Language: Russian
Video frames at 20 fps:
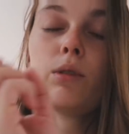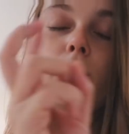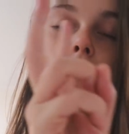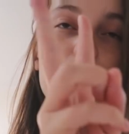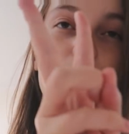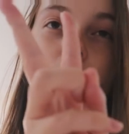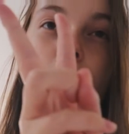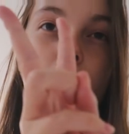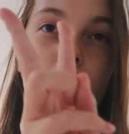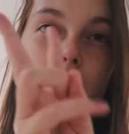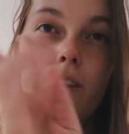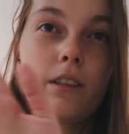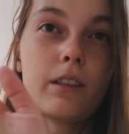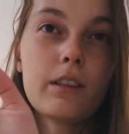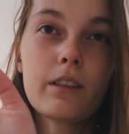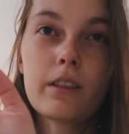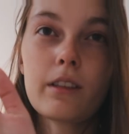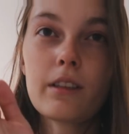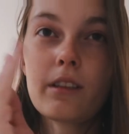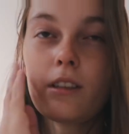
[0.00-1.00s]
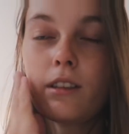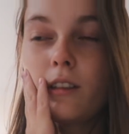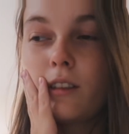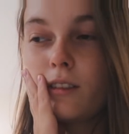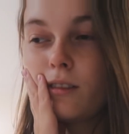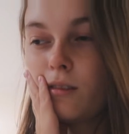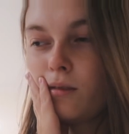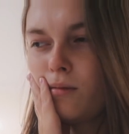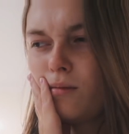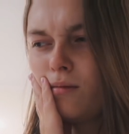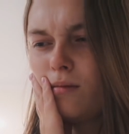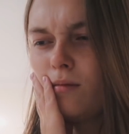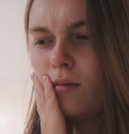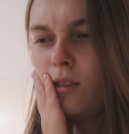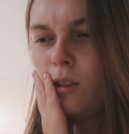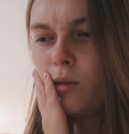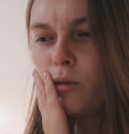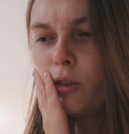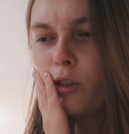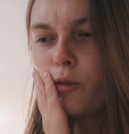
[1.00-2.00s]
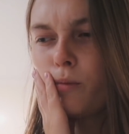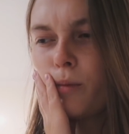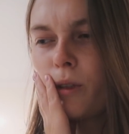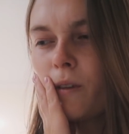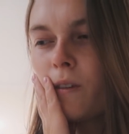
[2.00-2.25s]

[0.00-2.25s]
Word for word: были две книги какие-то не очень